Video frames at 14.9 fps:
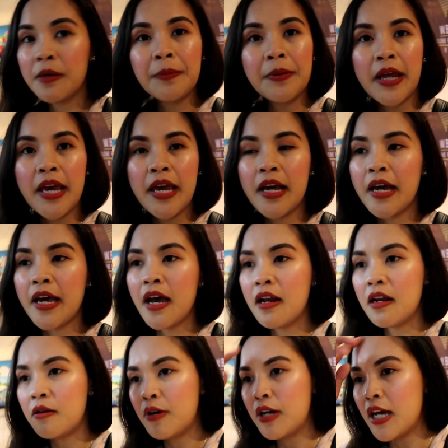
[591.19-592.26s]
play, kaya
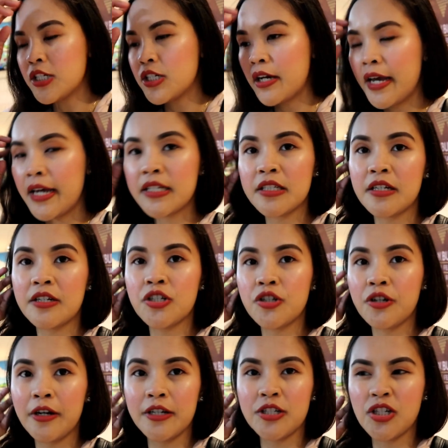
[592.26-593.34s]
lang wala siyang extra
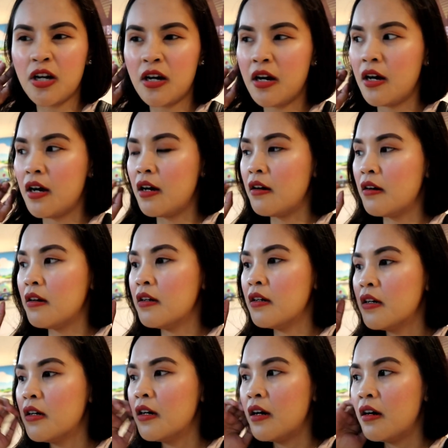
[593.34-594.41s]
shirt, tsaka,
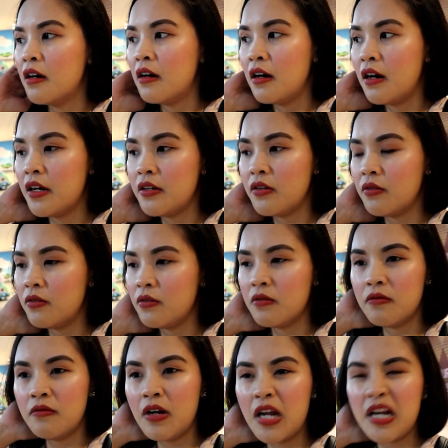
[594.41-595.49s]
ano,
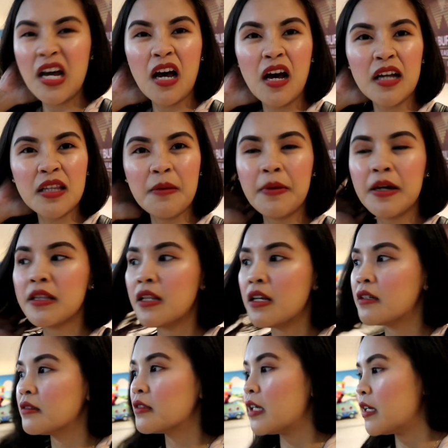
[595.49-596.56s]
wala, nakakatamad
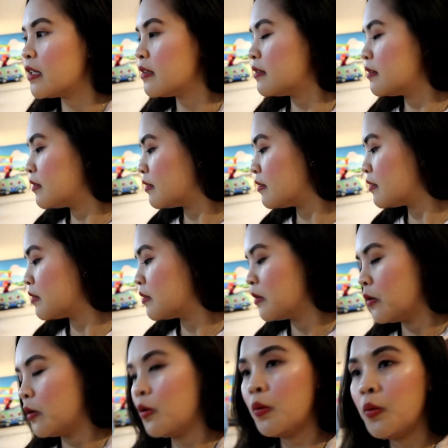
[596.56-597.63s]
lang din.
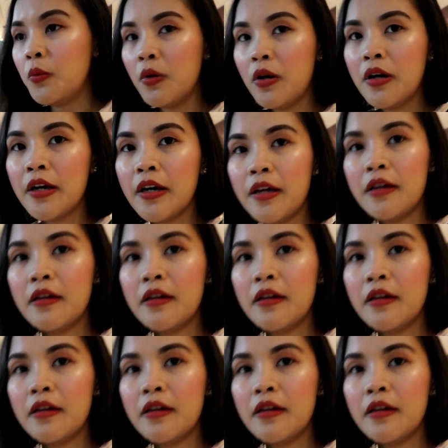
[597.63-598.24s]
Oh eh. my!